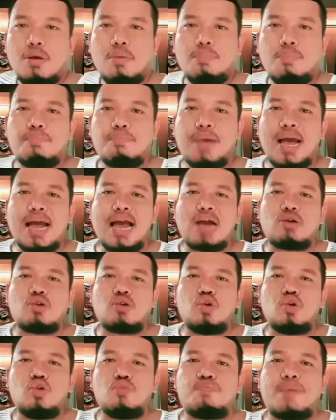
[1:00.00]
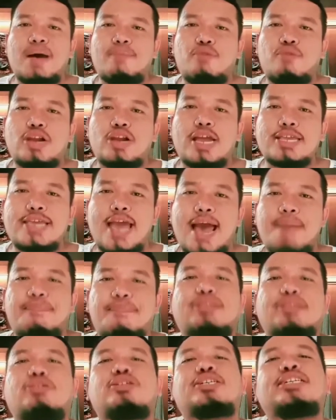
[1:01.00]
Bang, aku lupa mau nanya apa.
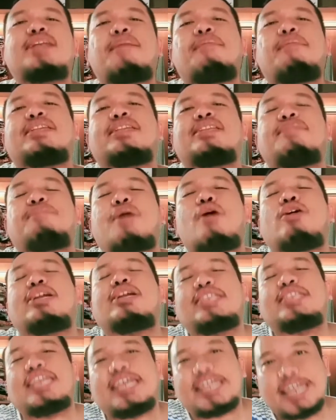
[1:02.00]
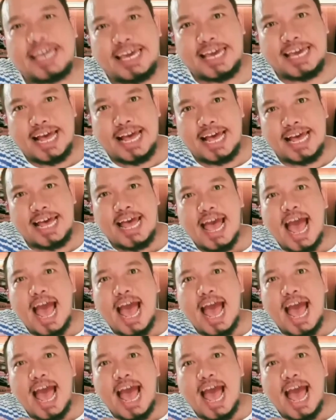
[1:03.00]
Terus kenapa tetap kau ketik, Dek? Hah?